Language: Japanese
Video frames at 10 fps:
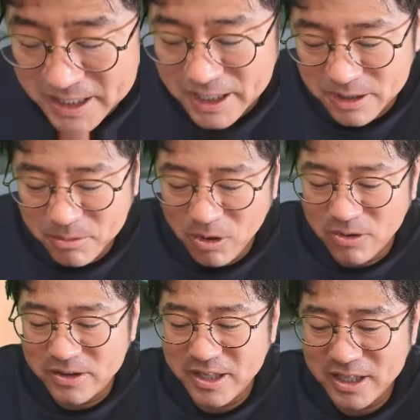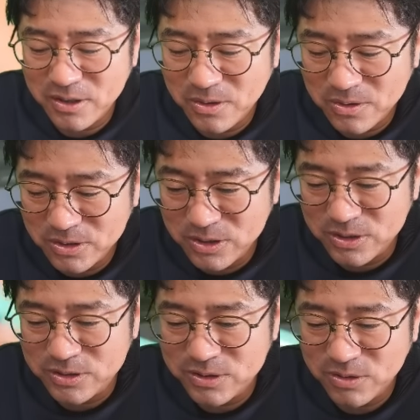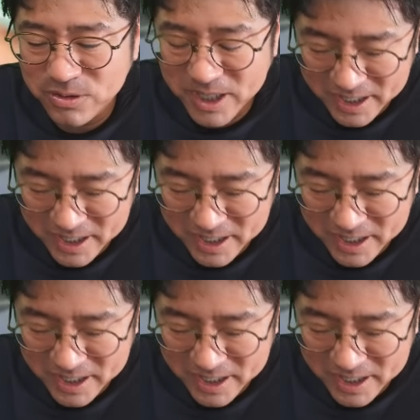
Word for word: したけども、オンネトーコというの、この